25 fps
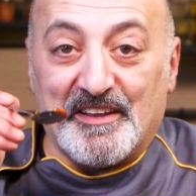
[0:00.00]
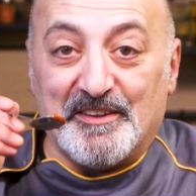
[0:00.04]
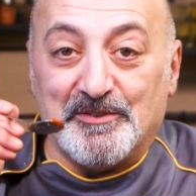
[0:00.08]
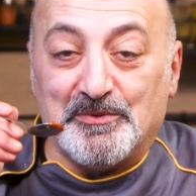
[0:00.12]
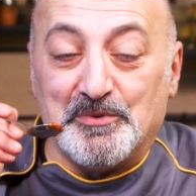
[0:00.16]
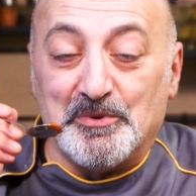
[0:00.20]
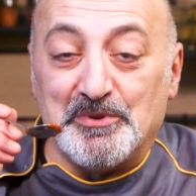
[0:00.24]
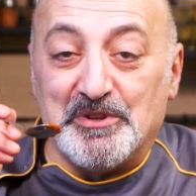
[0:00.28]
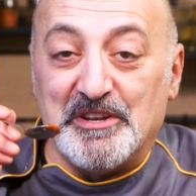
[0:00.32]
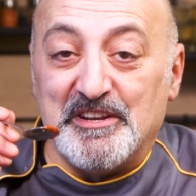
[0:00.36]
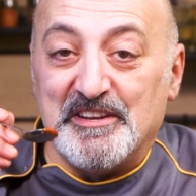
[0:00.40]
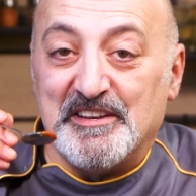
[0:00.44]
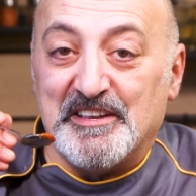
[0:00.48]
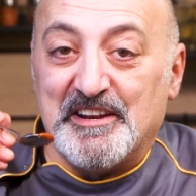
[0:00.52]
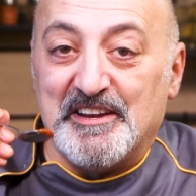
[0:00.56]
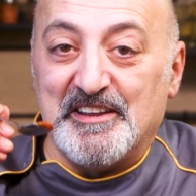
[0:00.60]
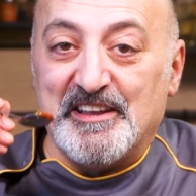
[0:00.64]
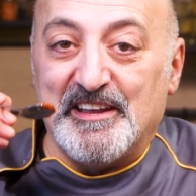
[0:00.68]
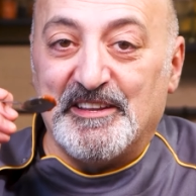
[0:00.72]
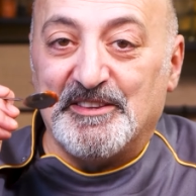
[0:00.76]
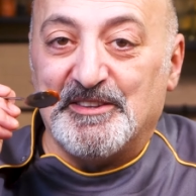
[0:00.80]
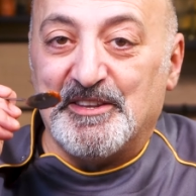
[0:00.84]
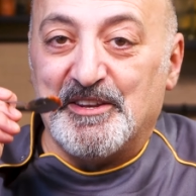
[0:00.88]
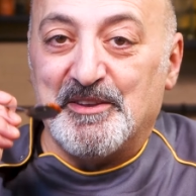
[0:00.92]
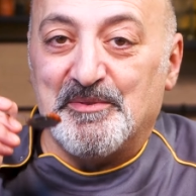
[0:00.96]
Tutti gli
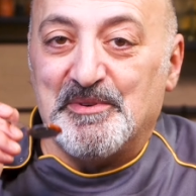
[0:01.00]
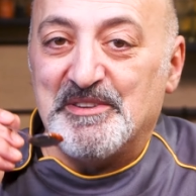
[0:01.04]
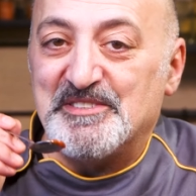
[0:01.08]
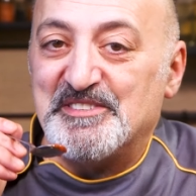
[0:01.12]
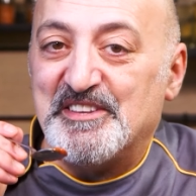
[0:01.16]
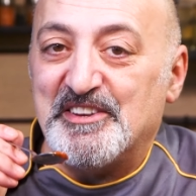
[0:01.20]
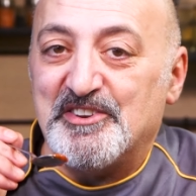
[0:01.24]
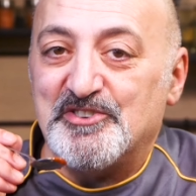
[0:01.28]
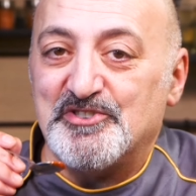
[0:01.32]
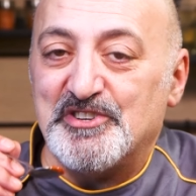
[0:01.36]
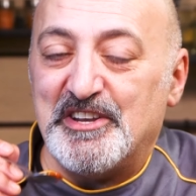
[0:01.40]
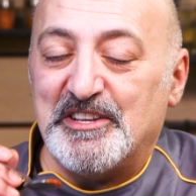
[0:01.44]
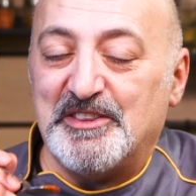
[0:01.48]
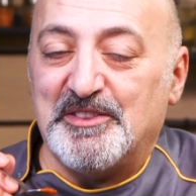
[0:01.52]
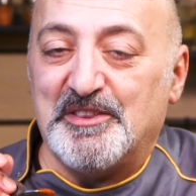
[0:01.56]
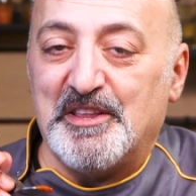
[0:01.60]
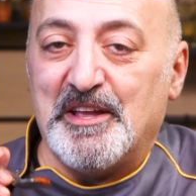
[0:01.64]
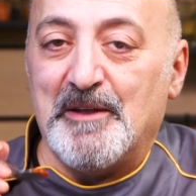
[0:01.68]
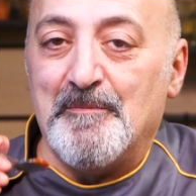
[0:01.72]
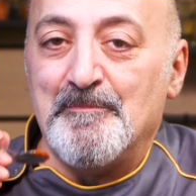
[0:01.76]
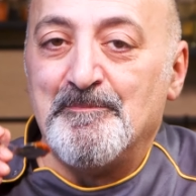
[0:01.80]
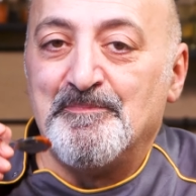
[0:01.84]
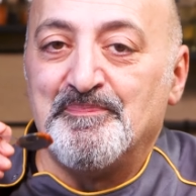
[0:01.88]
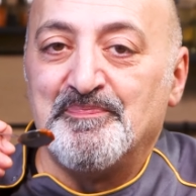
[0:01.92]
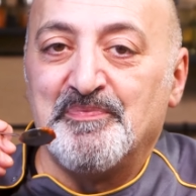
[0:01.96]
ingredienti di questa
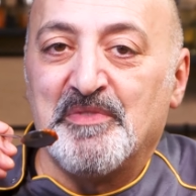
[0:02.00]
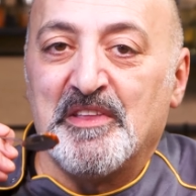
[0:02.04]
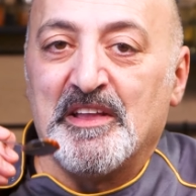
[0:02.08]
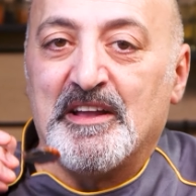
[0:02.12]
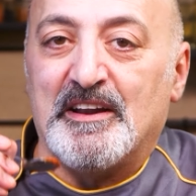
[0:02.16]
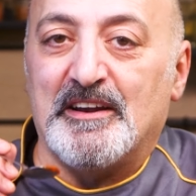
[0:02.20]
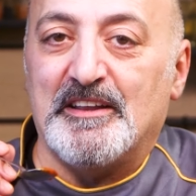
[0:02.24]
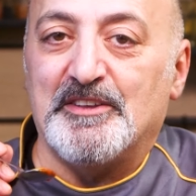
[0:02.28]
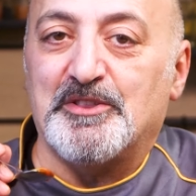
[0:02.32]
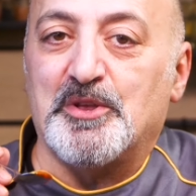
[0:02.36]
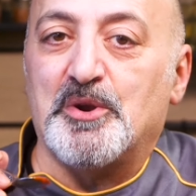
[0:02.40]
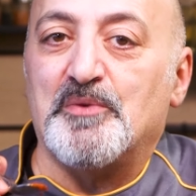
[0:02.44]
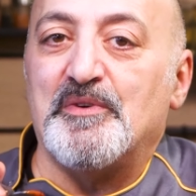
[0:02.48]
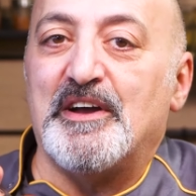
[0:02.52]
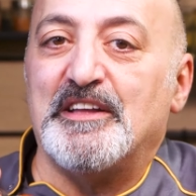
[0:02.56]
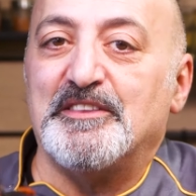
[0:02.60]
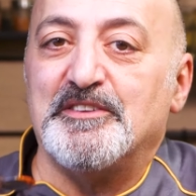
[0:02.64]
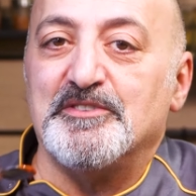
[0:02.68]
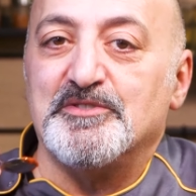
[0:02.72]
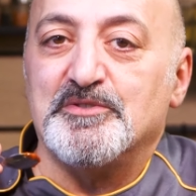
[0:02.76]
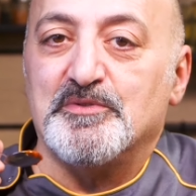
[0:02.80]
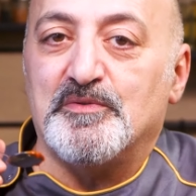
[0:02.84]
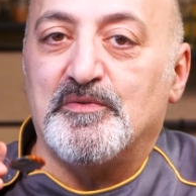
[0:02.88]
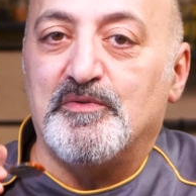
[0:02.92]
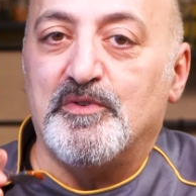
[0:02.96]
ricetta li
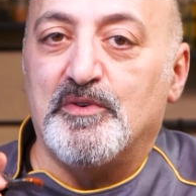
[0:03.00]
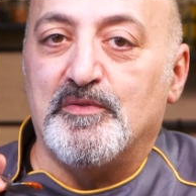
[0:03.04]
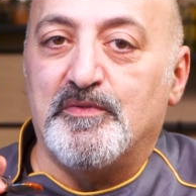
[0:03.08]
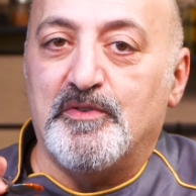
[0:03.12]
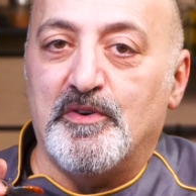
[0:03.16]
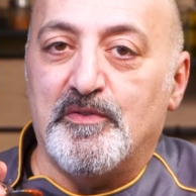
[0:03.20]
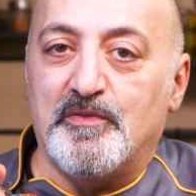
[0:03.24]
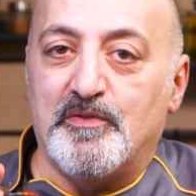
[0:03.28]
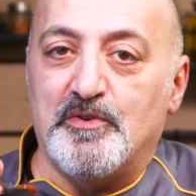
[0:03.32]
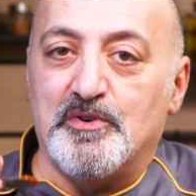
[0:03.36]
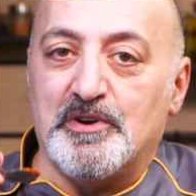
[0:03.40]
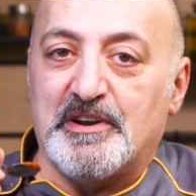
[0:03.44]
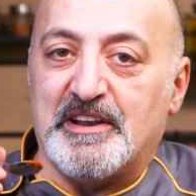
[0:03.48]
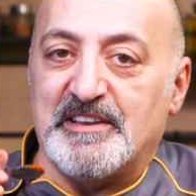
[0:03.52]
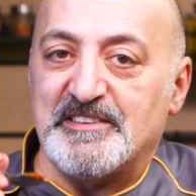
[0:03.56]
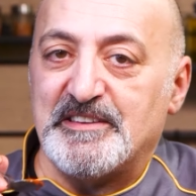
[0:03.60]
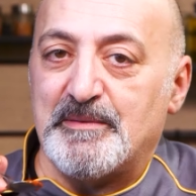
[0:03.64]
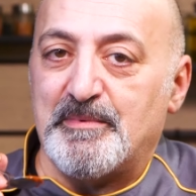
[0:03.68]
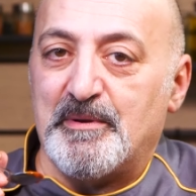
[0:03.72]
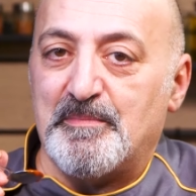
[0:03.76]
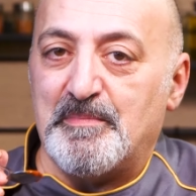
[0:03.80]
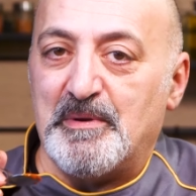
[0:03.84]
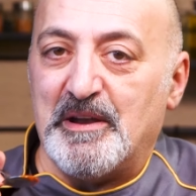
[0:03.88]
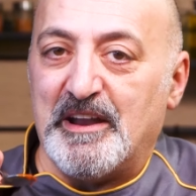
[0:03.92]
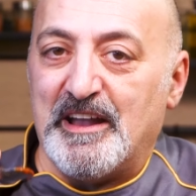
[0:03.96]
trovate su
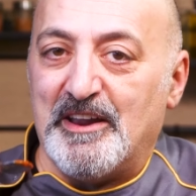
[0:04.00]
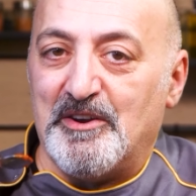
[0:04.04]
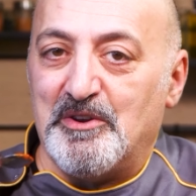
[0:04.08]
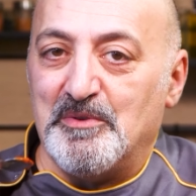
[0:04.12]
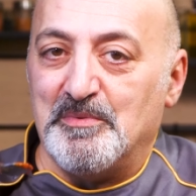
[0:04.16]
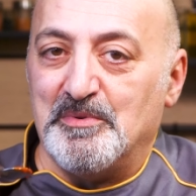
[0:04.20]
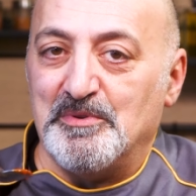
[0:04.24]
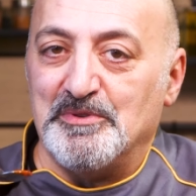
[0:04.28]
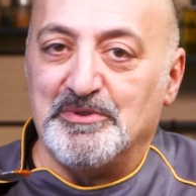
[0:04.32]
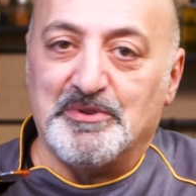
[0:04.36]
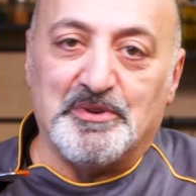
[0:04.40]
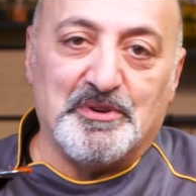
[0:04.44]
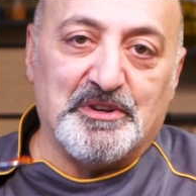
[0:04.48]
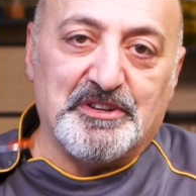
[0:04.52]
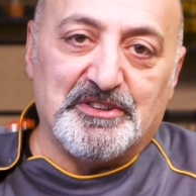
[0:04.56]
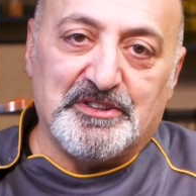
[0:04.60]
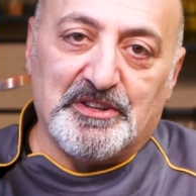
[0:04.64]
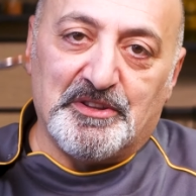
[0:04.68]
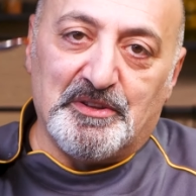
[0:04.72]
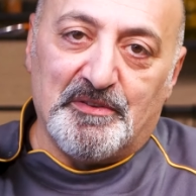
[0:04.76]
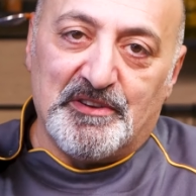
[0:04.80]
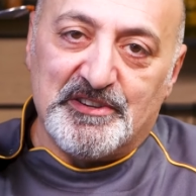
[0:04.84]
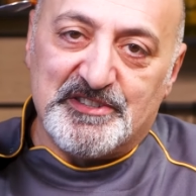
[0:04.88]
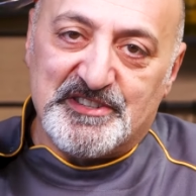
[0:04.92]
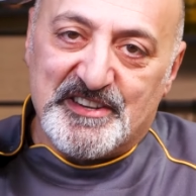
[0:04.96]
www.casapappagallo.it
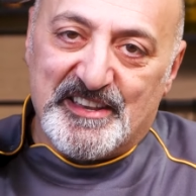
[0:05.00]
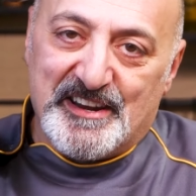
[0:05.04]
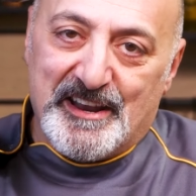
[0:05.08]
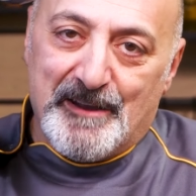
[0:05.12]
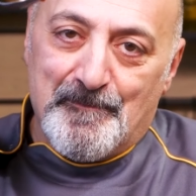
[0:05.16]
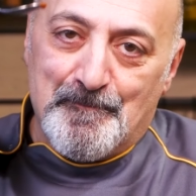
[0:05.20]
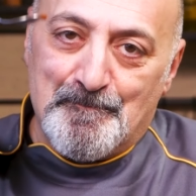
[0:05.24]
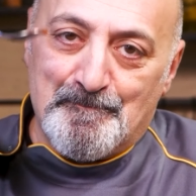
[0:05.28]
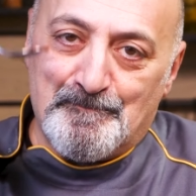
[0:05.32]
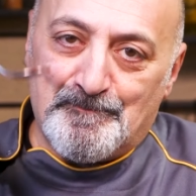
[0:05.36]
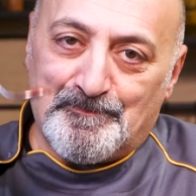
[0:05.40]
dove ci sarà